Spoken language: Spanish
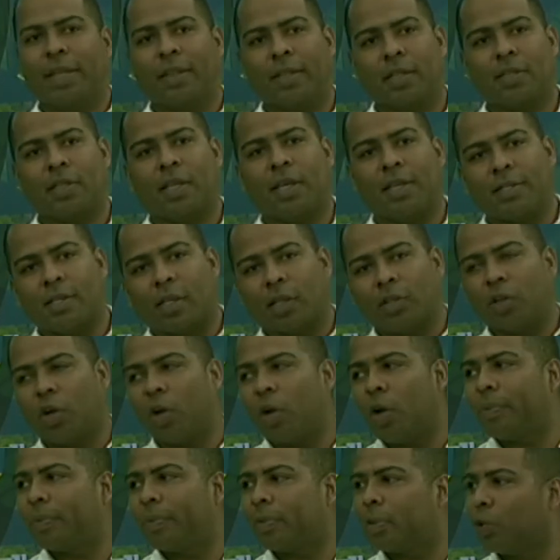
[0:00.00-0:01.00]
Y te esté
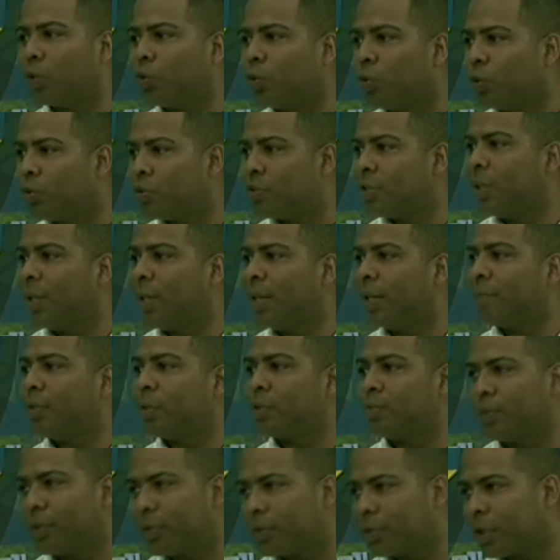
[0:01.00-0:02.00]
diciendo, oh, ah, porque tú no
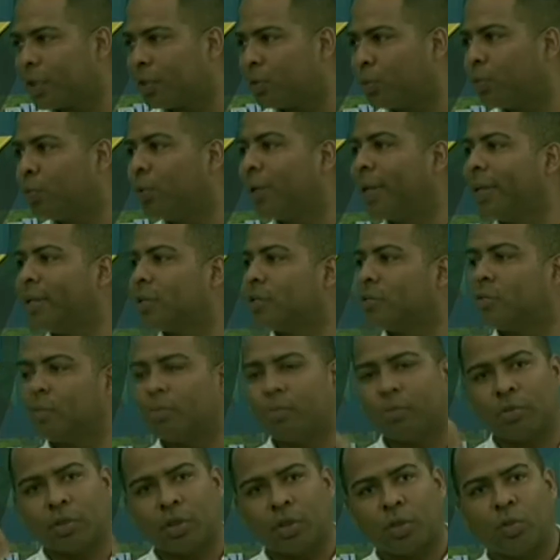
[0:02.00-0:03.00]
sirves, porque tú
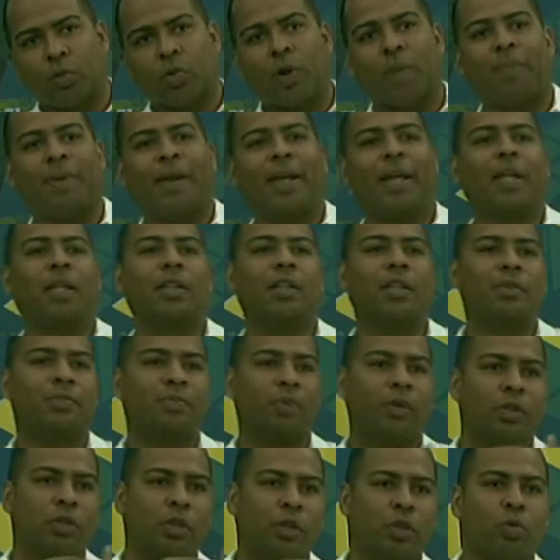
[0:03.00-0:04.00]
esto, porque tú no aprendes,
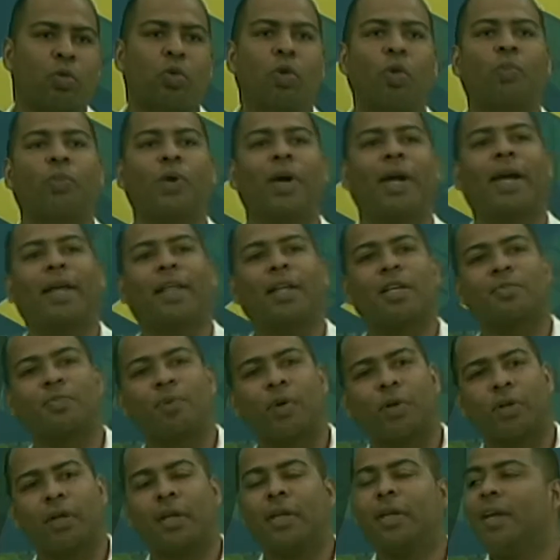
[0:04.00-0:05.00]
porque tú no puedes,
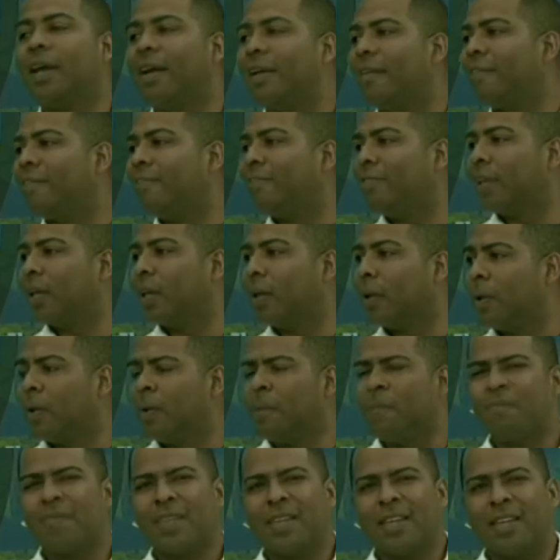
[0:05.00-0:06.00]
en fin.
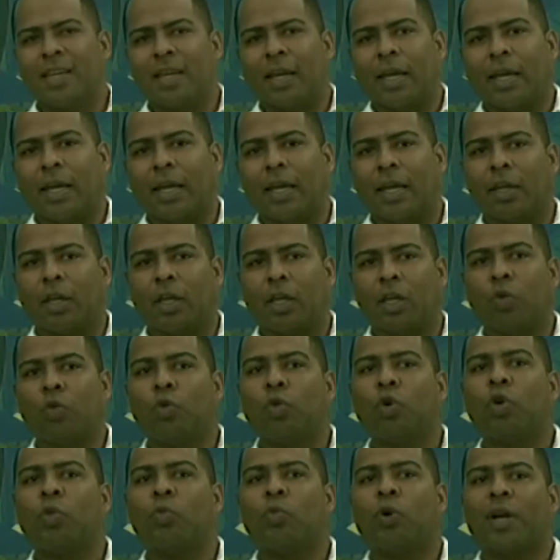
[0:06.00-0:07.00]
Eh, y
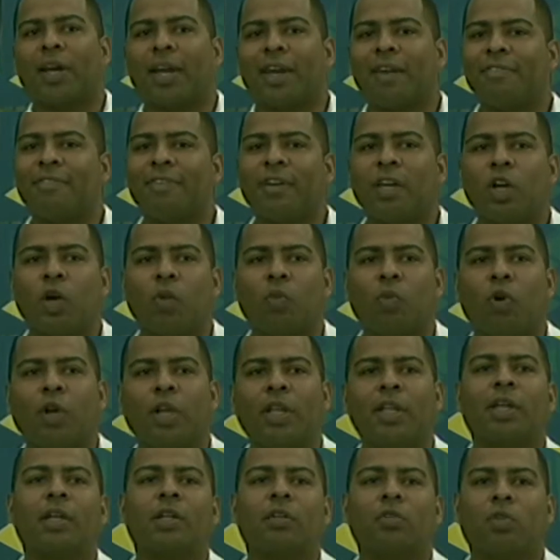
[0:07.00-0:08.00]
uno como jefe y como
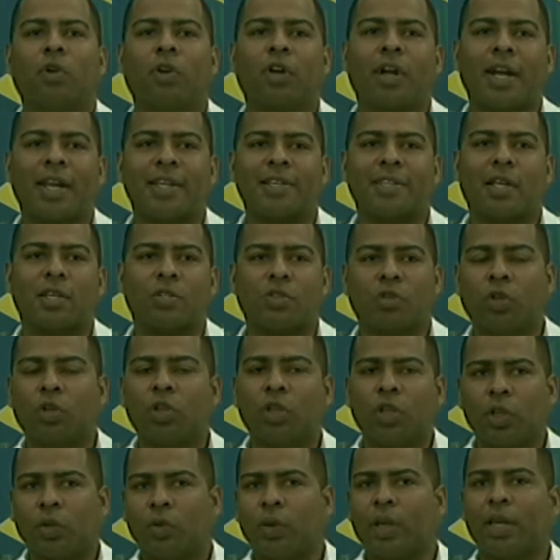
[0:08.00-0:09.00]
líder de una
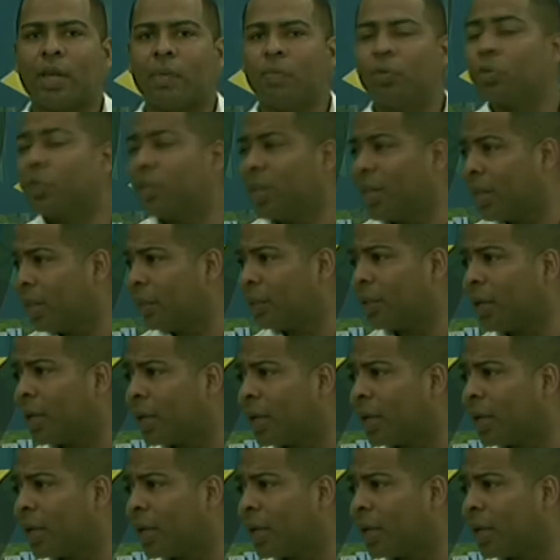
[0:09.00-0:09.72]
organización y de un equipo tiene que